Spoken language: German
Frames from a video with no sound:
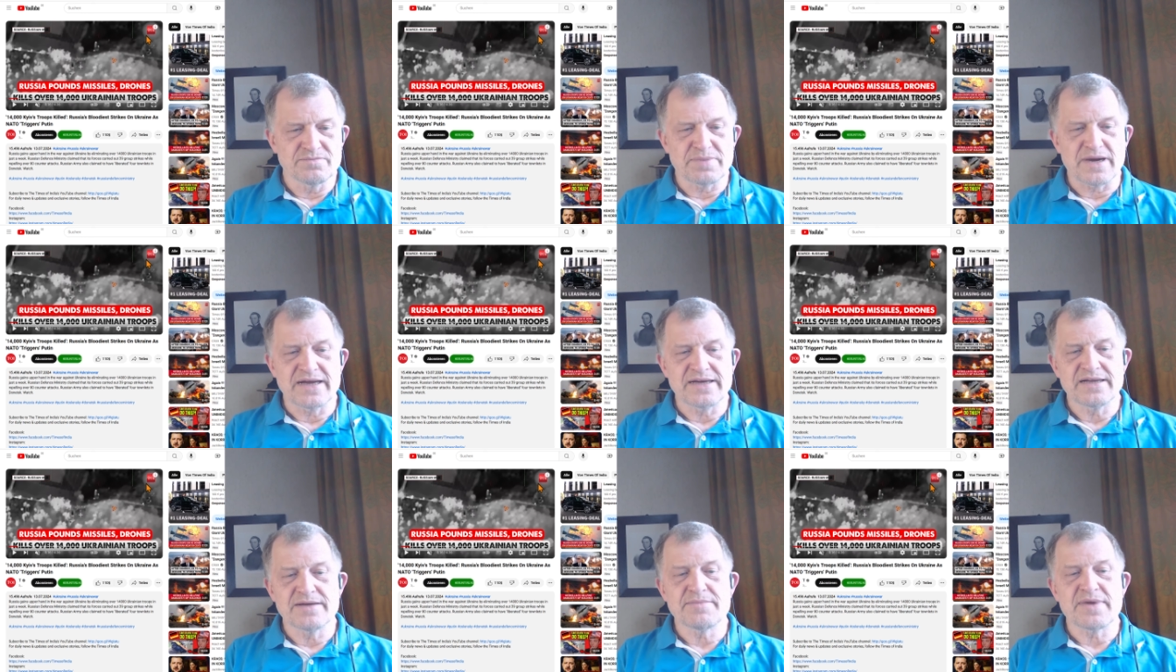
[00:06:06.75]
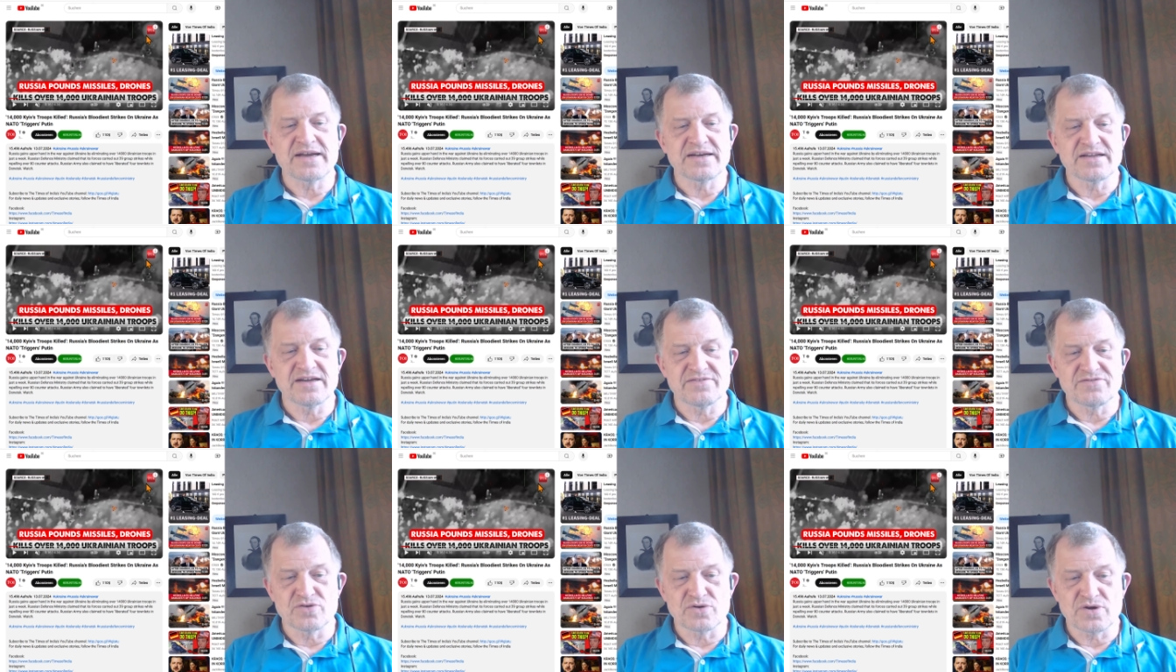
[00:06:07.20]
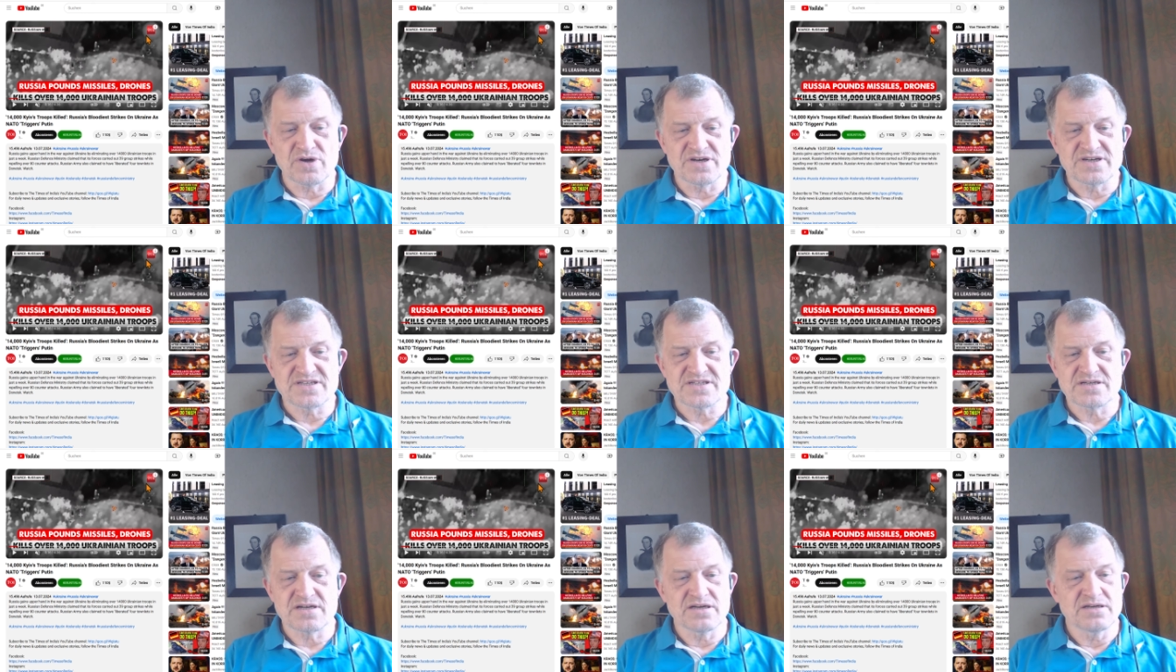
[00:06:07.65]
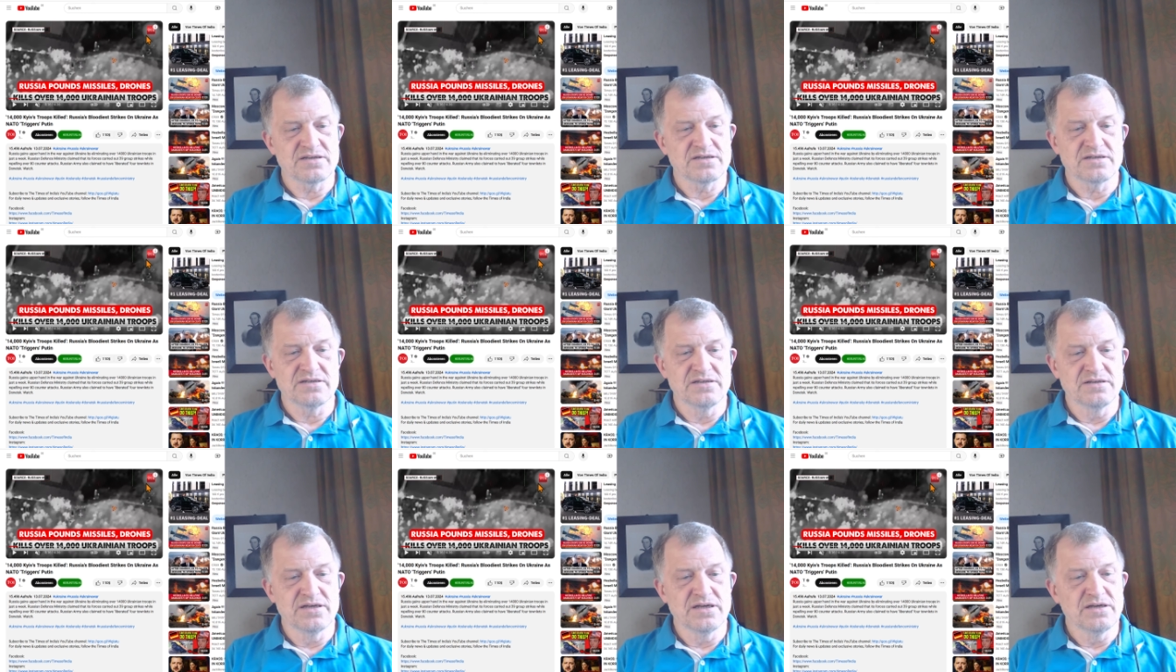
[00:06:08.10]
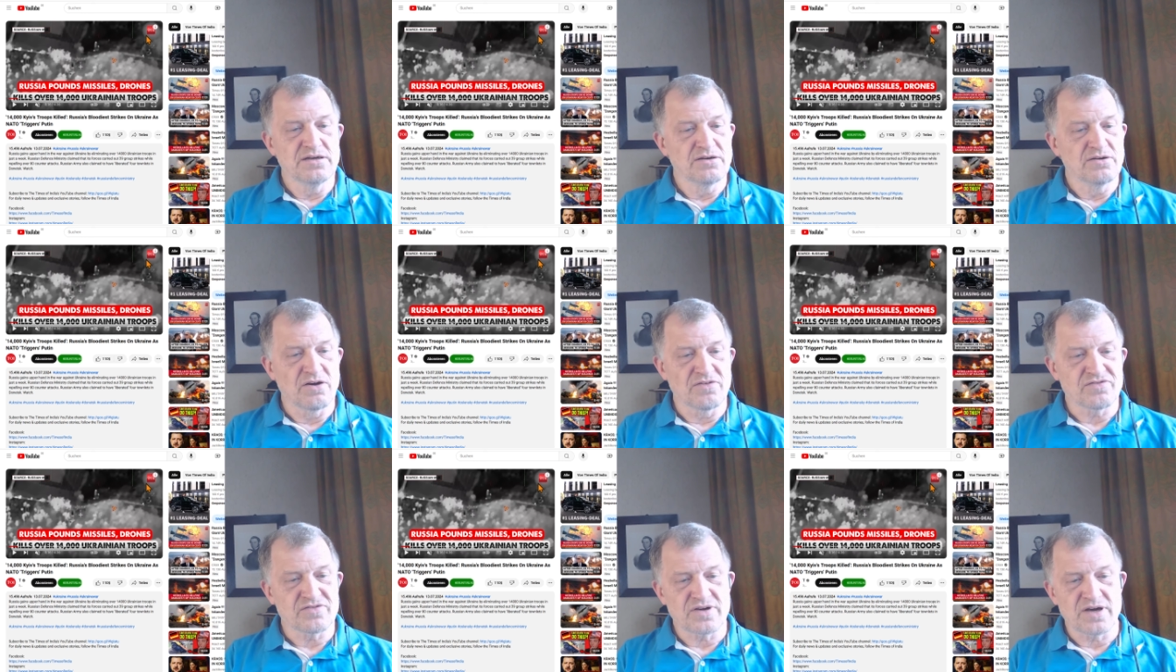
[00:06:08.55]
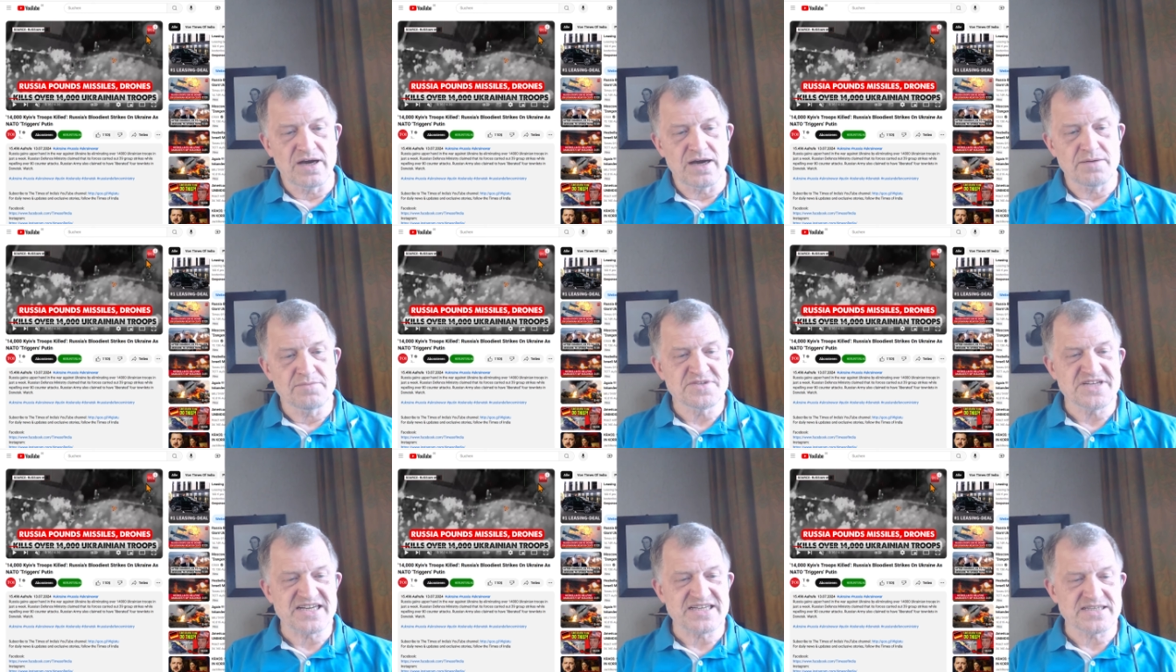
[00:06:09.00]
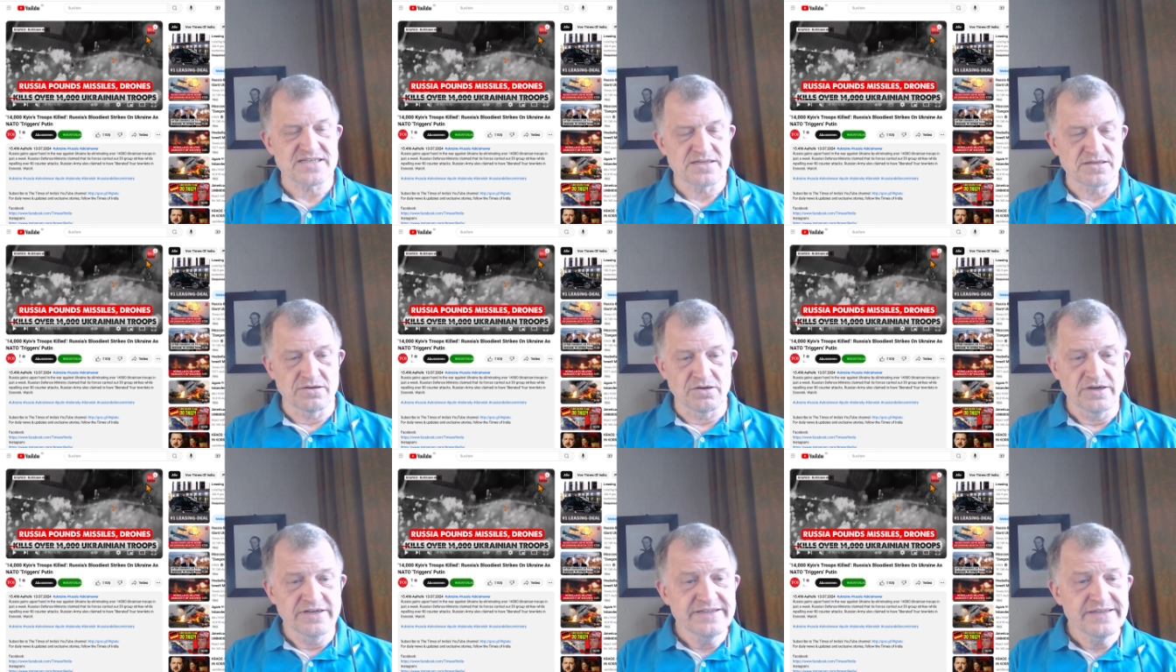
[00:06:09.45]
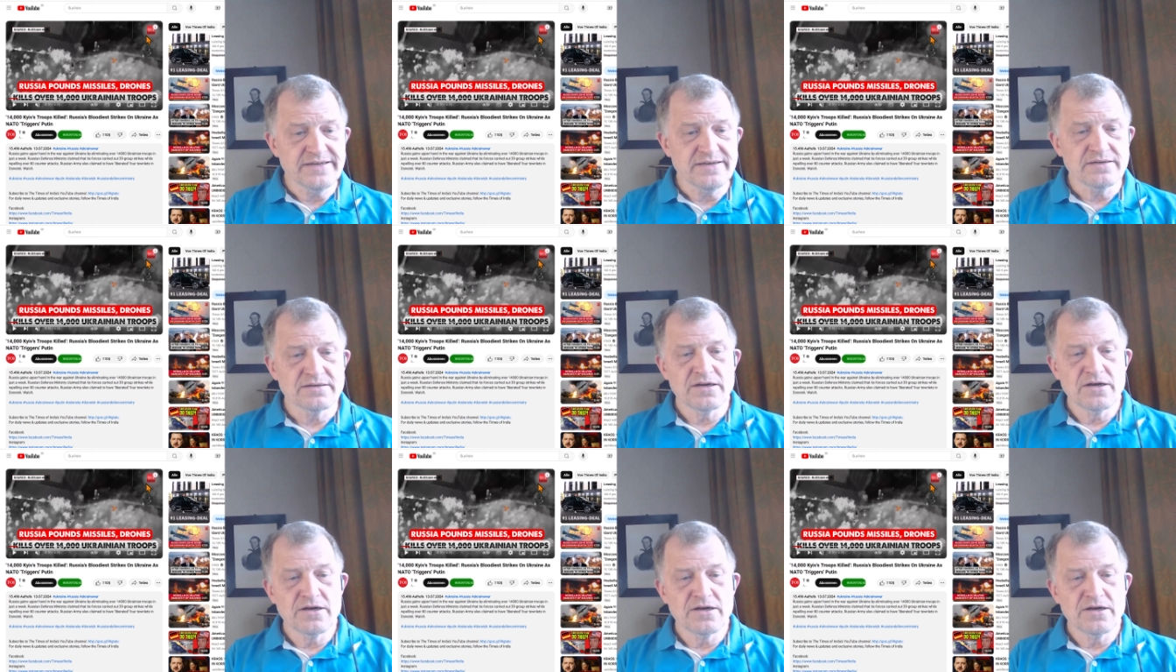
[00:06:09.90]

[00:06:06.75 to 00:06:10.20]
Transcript: bei dem Angriff von Konstantinowka am 6.9.